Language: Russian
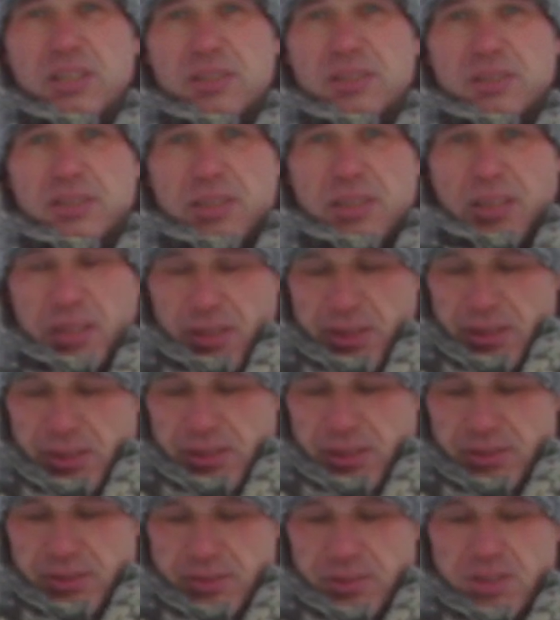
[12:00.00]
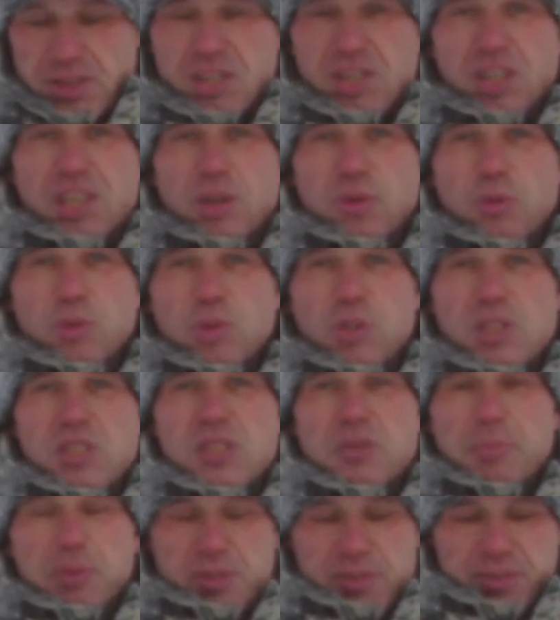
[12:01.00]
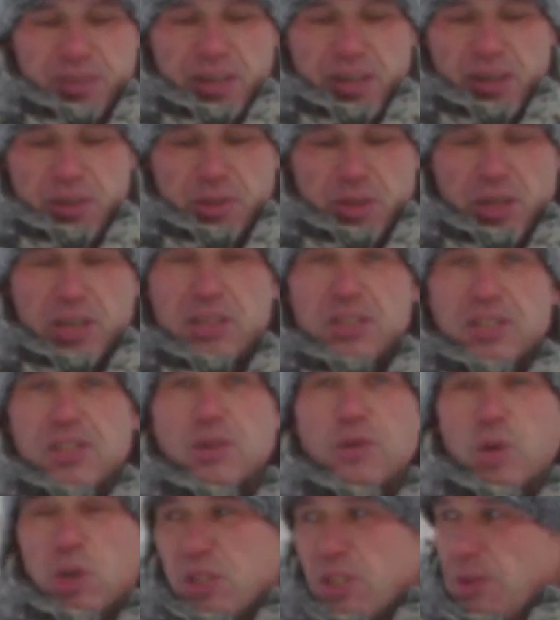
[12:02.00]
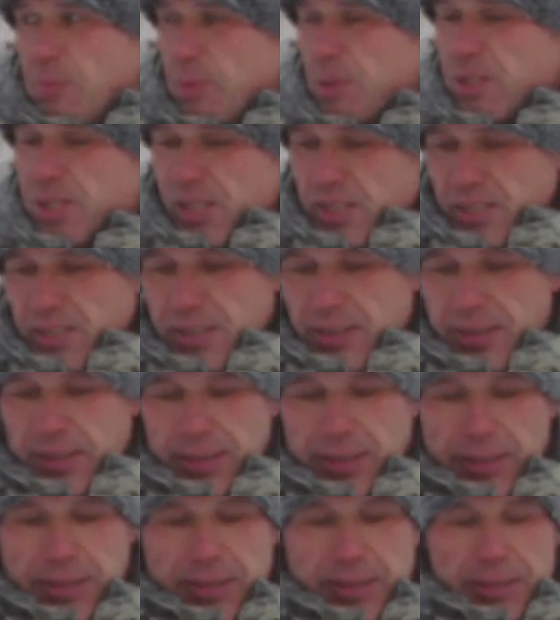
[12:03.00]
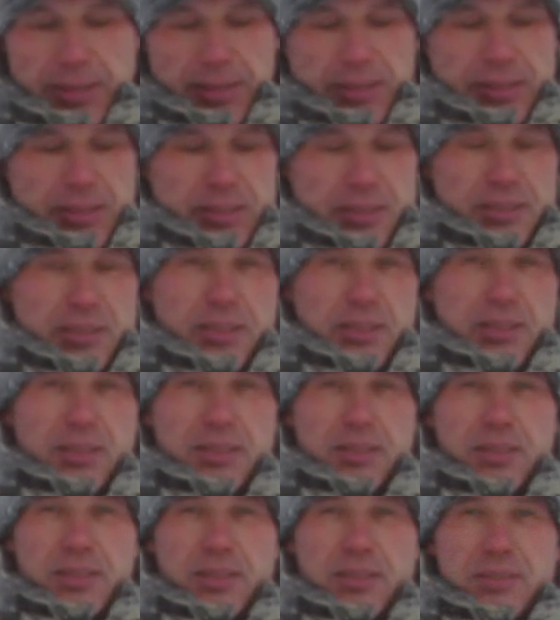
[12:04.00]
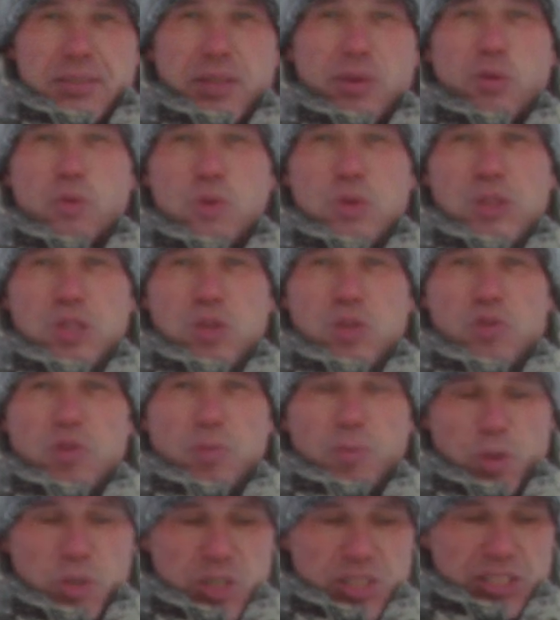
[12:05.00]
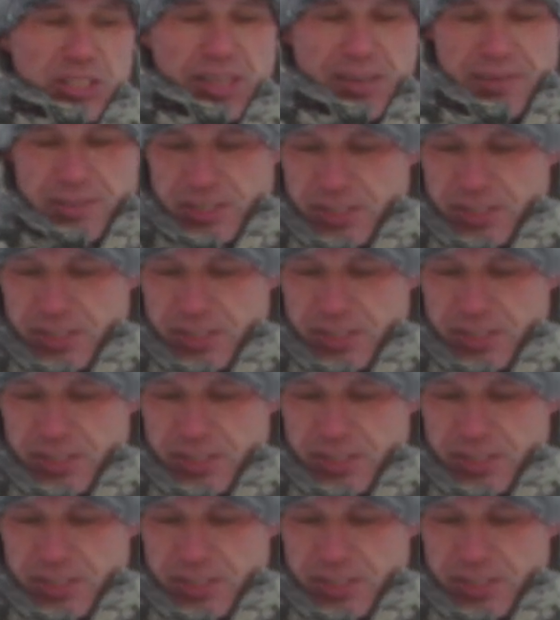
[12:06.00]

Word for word: э, шаги куницы позволяют снегу осыпаться. Э, такую установку можно ставить